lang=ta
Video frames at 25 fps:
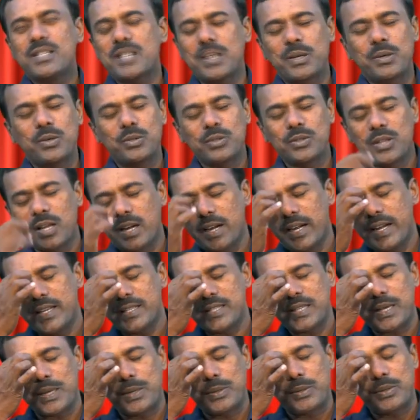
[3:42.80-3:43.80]
சகோதரனே
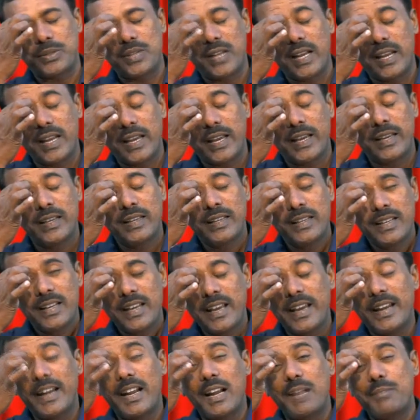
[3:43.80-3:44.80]
சகோதரியே
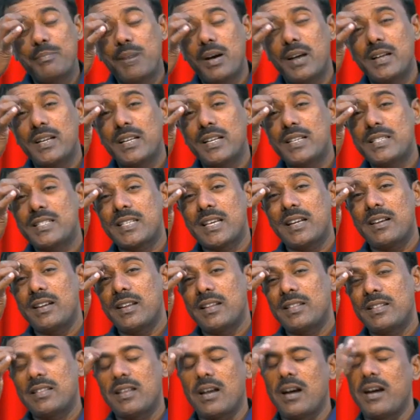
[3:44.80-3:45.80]
என் அன்பான
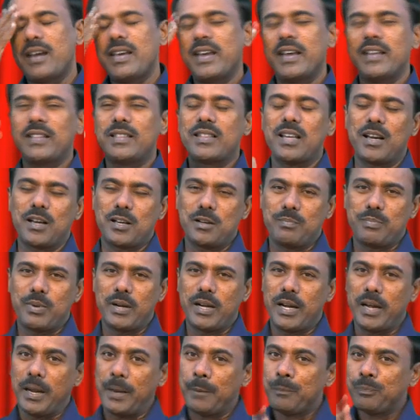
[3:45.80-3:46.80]
செல்ல தாயே
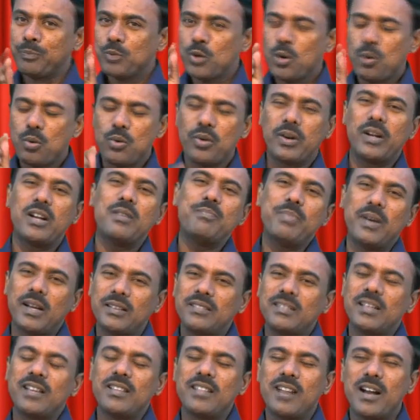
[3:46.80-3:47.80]
தகப்பனே உங்களை
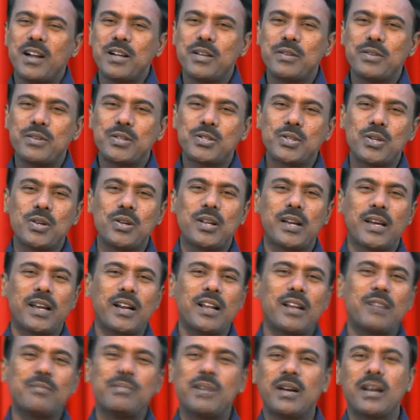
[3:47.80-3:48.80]
பார்த்து அந்த ஆண்டவர்
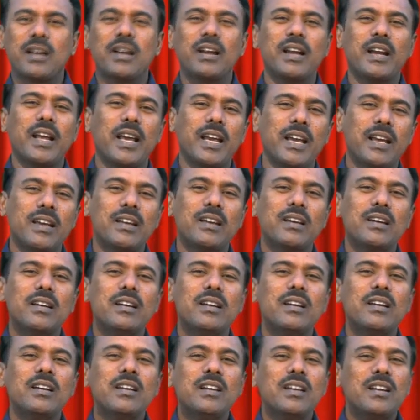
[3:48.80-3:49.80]
சொல்லுகிறார் மகனே
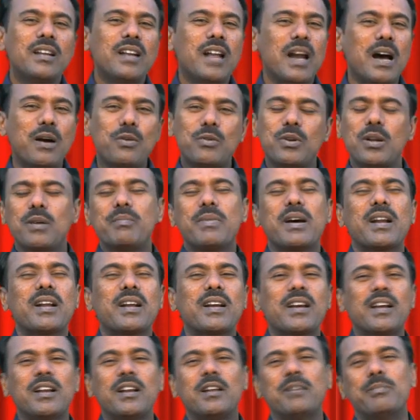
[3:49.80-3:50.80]
நான் உன்னை
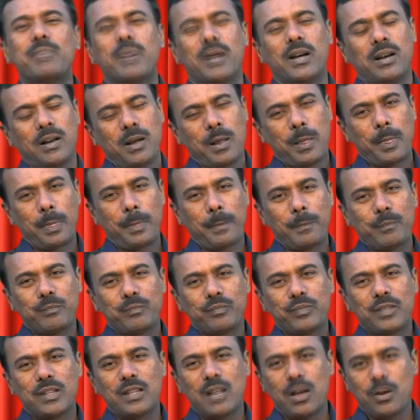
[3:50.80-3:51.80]
மறக்கலப்பா
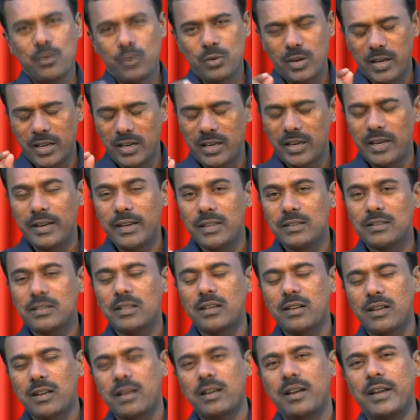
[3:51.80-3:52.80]
நான் உன்னை
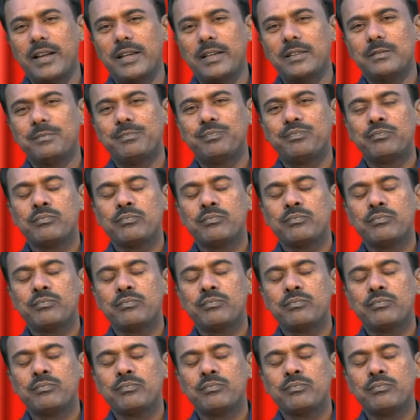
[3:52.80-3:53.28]
நினைத்திருக்கிறேன்